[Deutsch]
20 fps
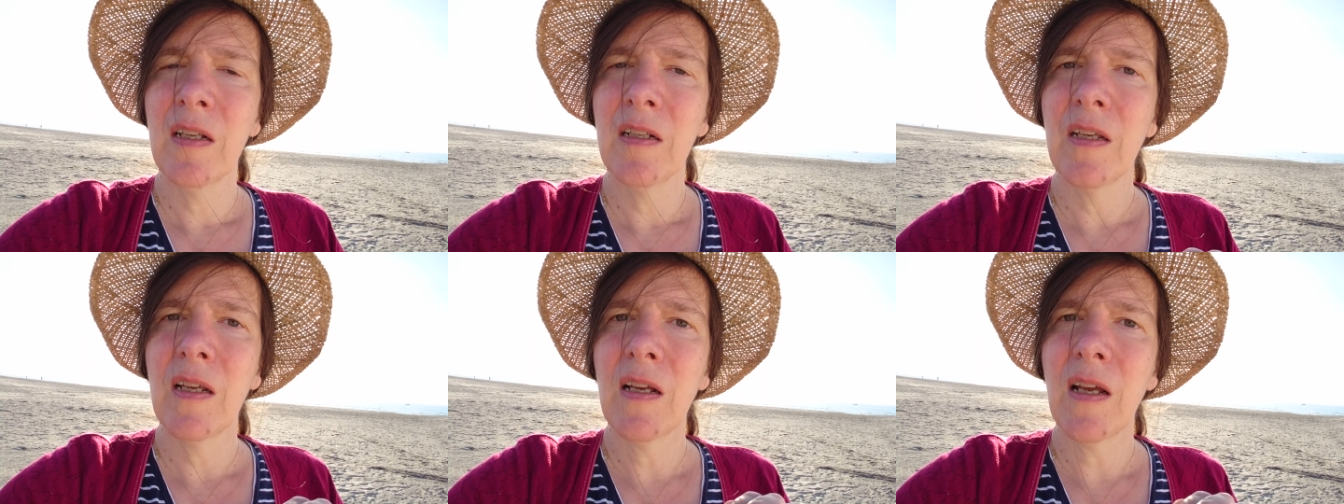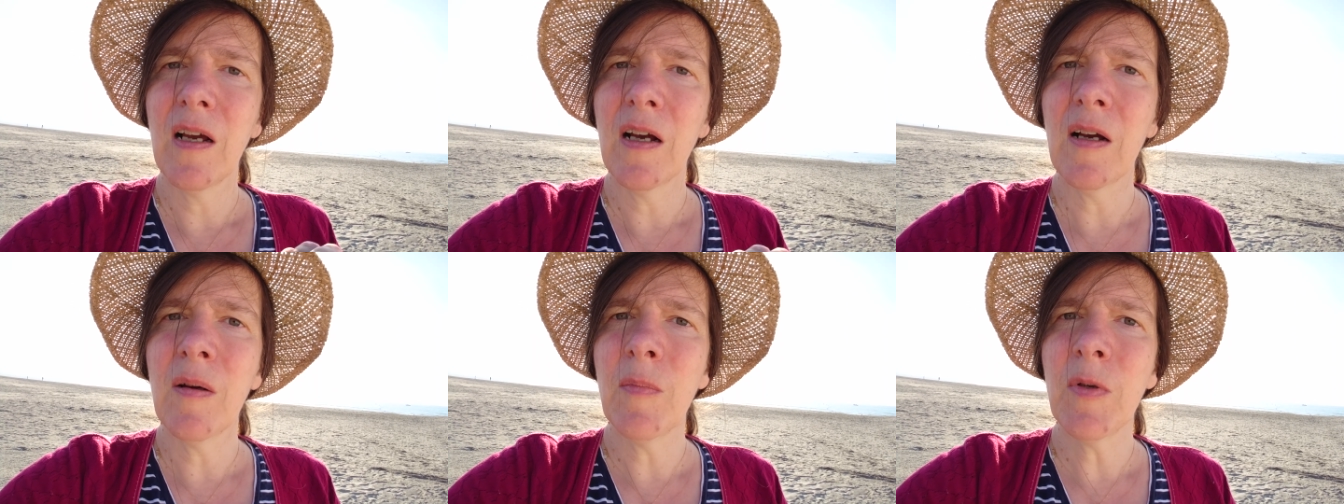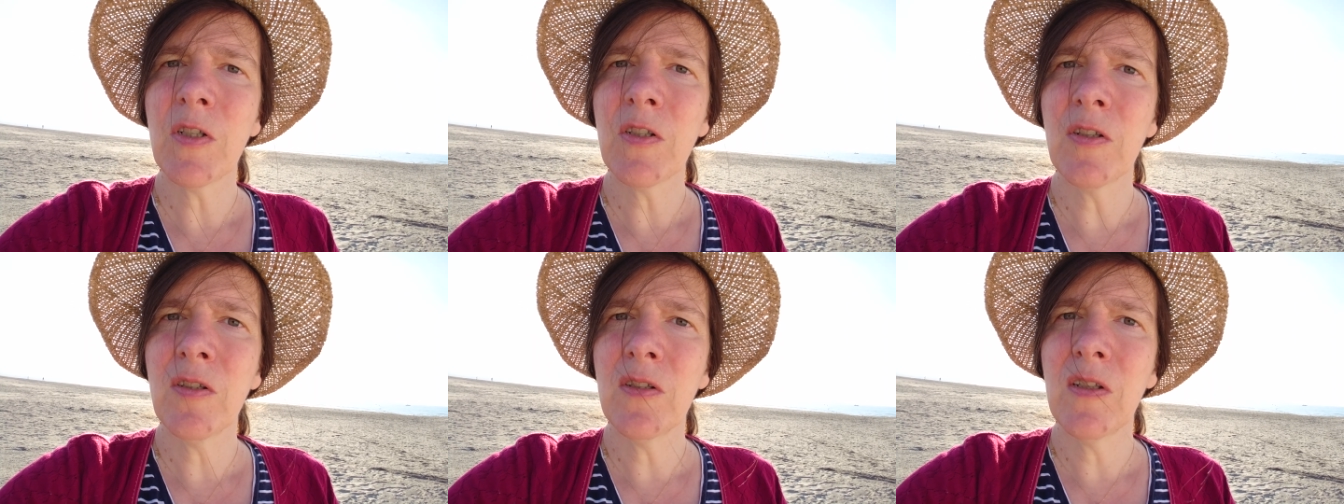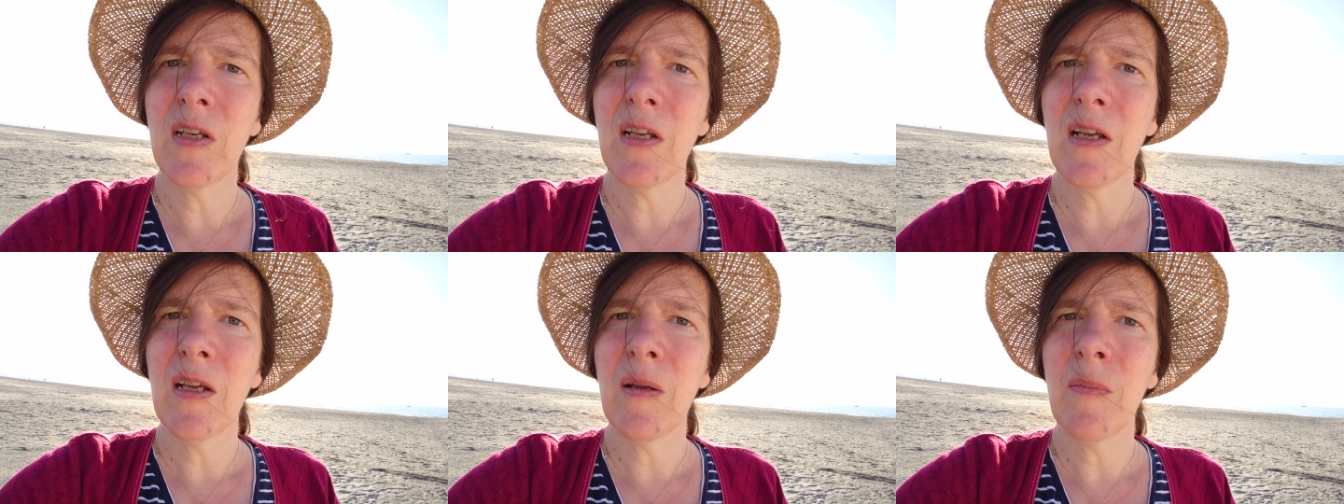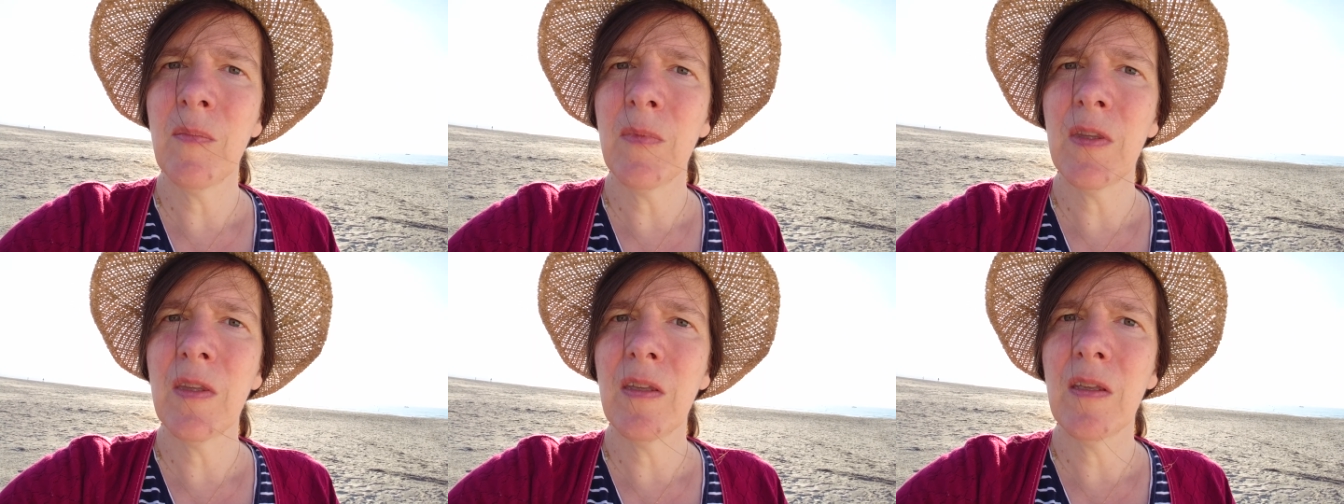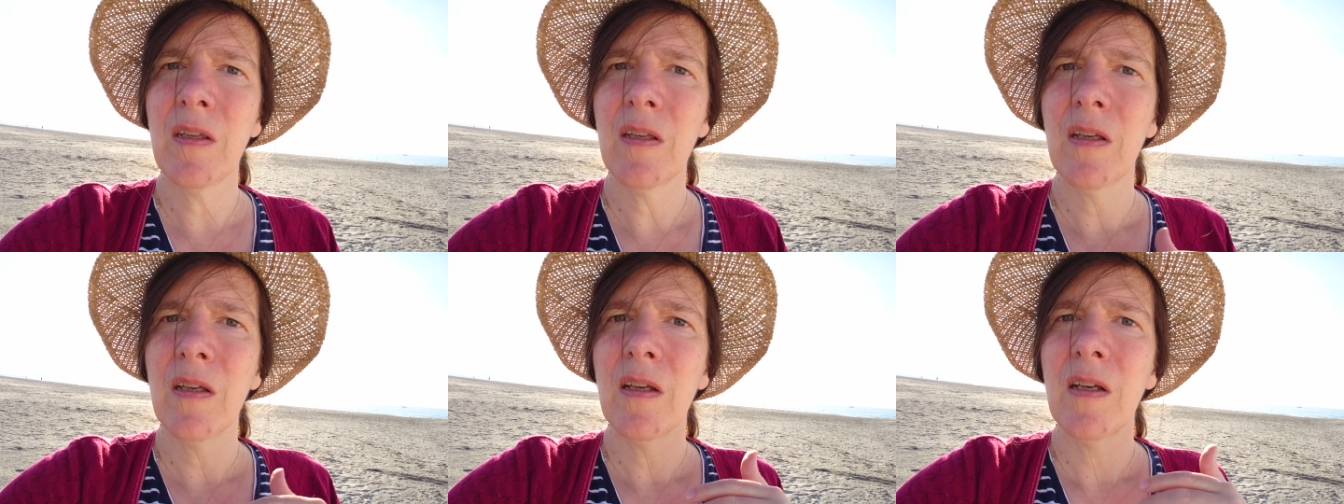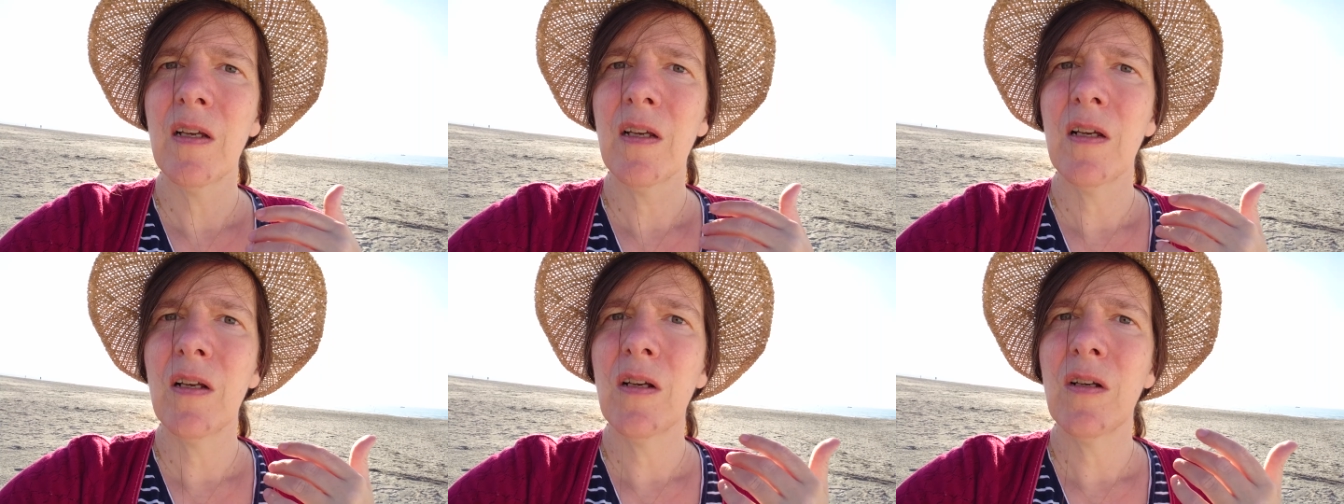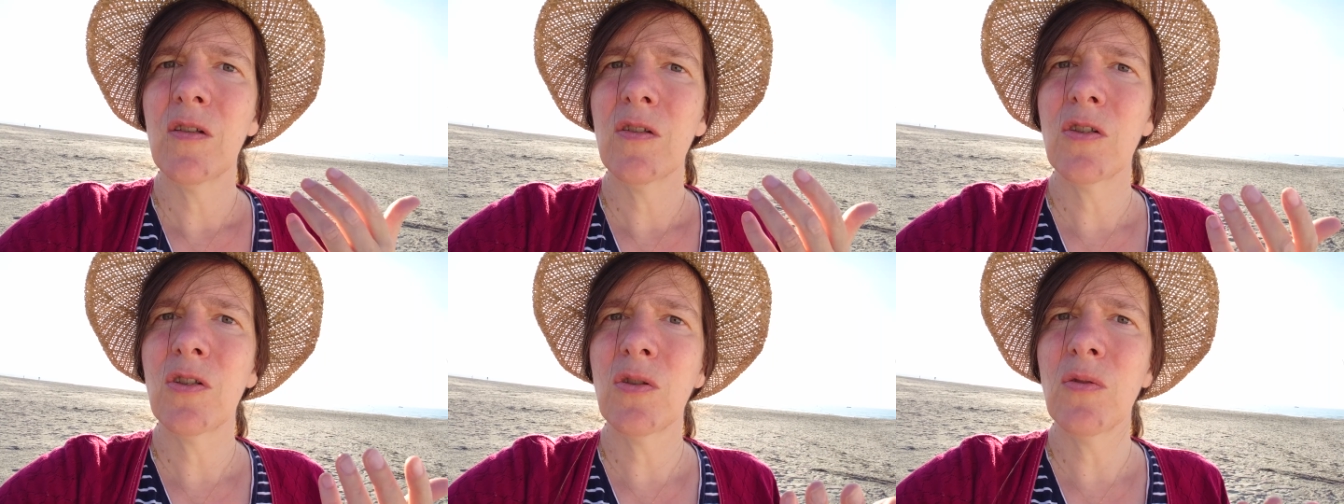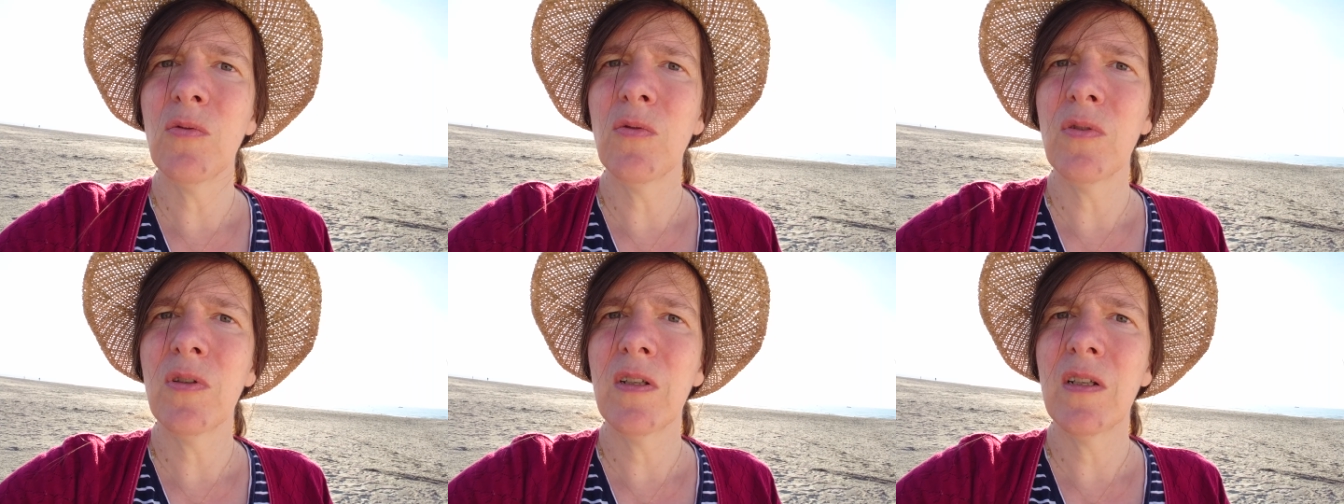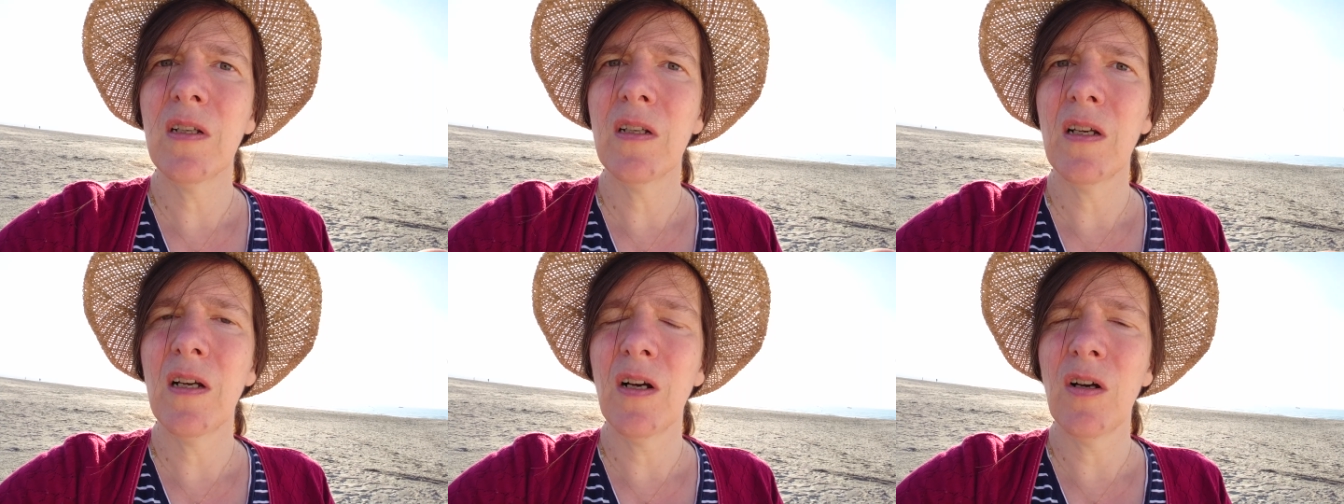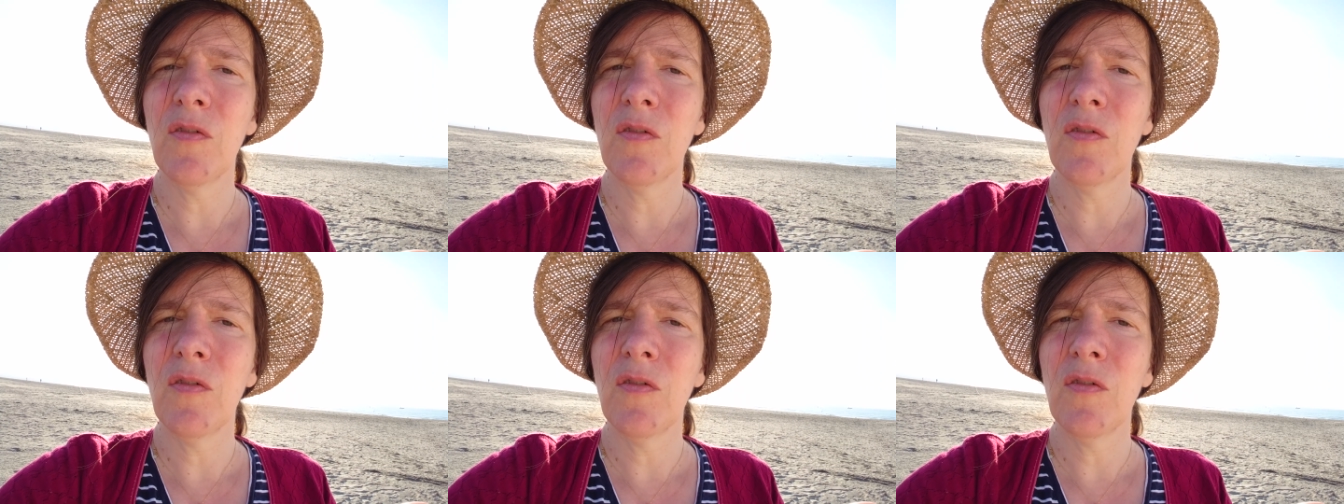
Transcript: die karmischen Themen schon